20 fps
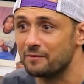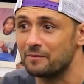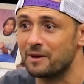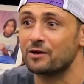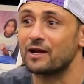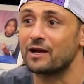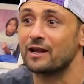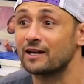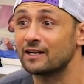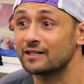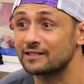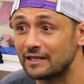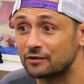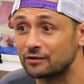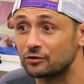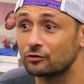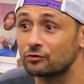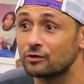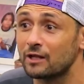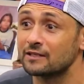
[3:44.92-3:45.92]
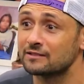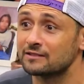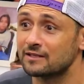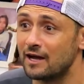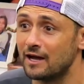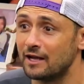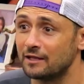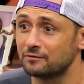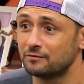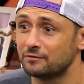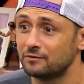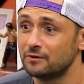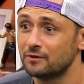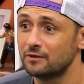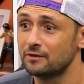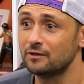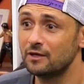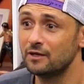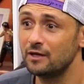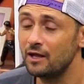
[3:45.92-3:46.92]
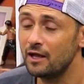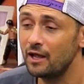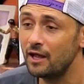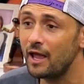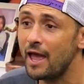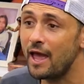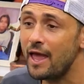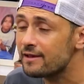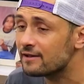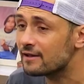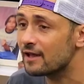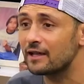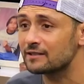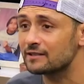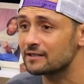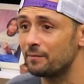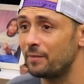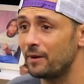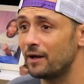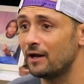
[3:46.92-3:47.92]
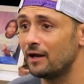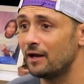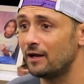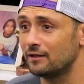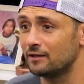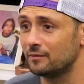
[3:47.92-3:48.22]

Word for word: mas eu quero que ele saia todo lascado. Isso, é isso. É, essa parada. É